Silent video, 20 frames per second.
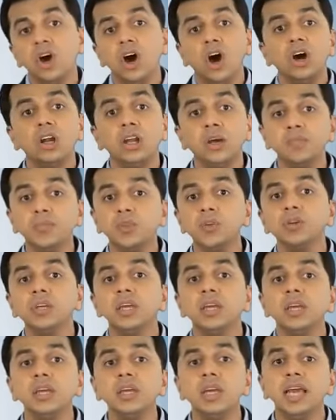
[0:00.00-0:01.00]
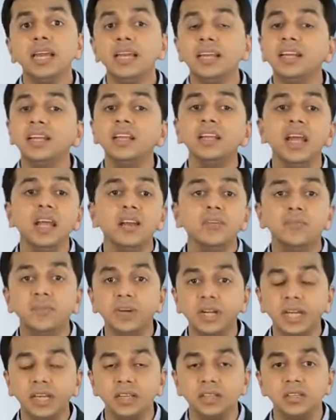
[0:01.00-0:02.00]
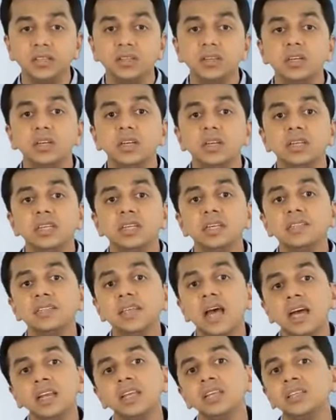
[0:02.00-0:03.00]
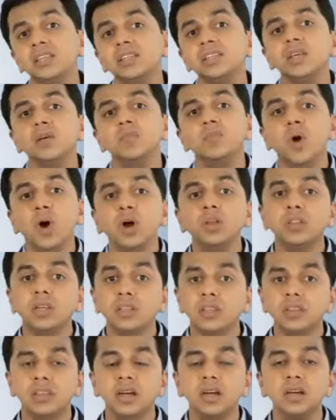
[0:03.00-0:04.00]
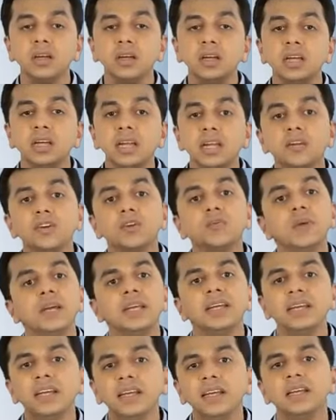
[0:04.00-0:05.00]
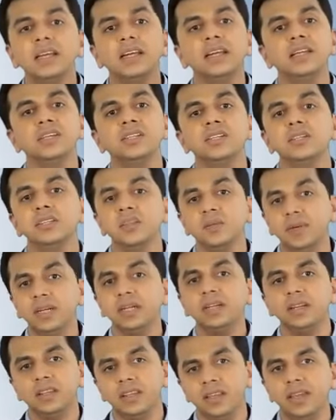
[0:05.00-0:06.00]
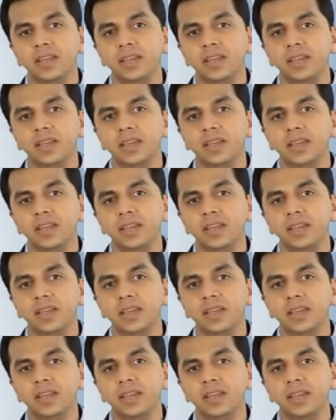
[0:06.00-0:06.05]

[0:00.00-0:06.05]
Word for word: और अब तो ये एलईडी लाइट फिटिंग्स ये सारी चीज़ें बहुत हद तक इलेक्ट्रोमैग्नेटिक रेडिएशन एमिट करती